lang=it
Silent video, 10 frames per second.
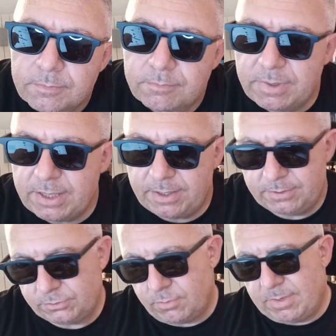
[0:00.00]
Beh,
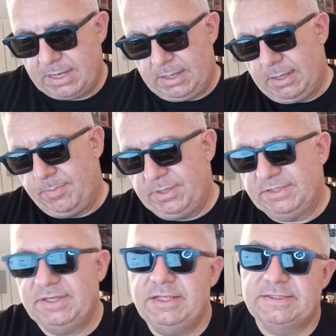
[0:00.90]
insomma, la
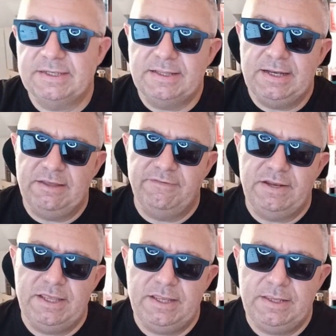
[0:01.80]
presenza della
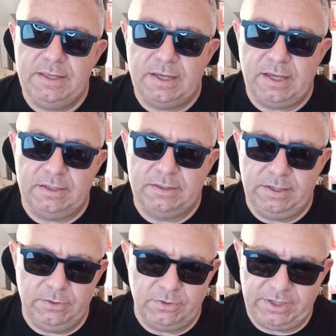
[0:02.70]
vaniglia
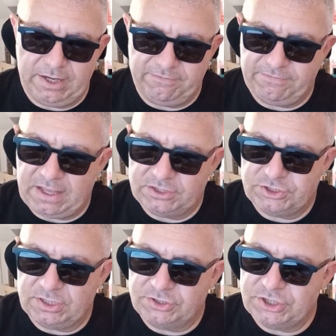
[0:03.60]
credo che la
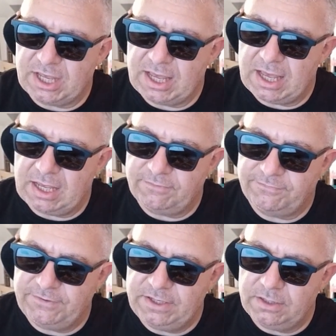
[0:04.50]
faccia già
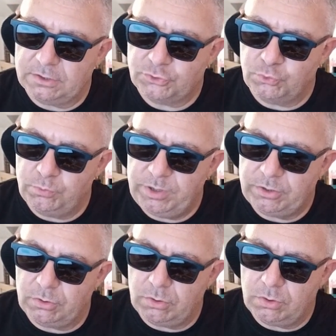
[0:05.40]
fin da
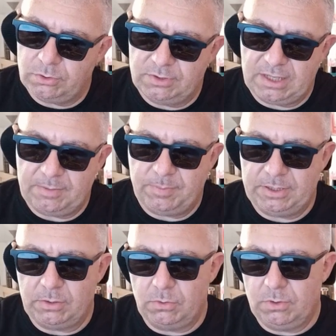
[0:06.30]
subito da
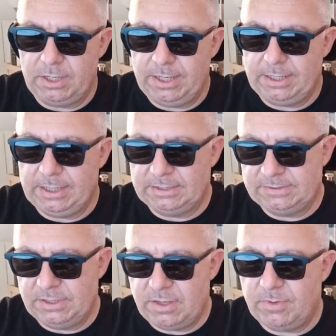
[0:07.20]
padrona, eh
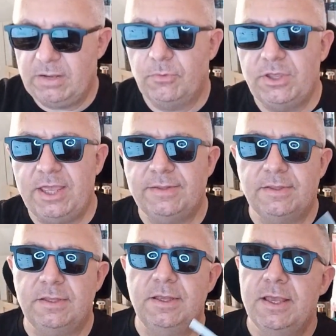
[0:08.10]
ragazzi. Andiamo alla
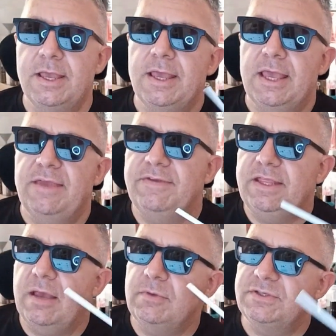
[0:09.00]
moyette e
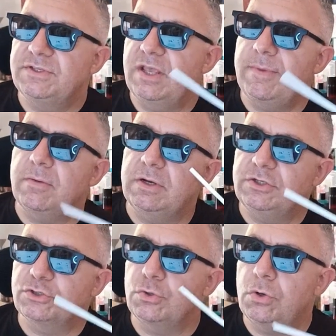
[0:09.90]
vediamo insieme quali
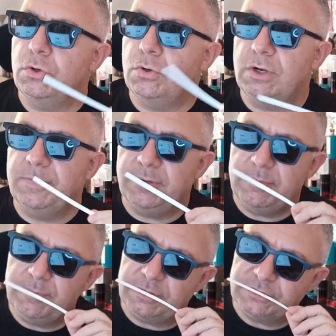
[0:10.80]
sono le
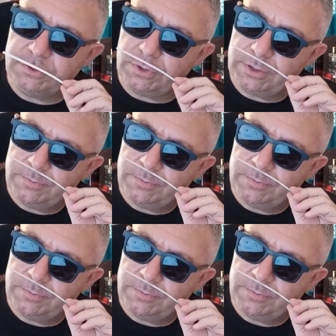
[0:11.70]
prime impressioni.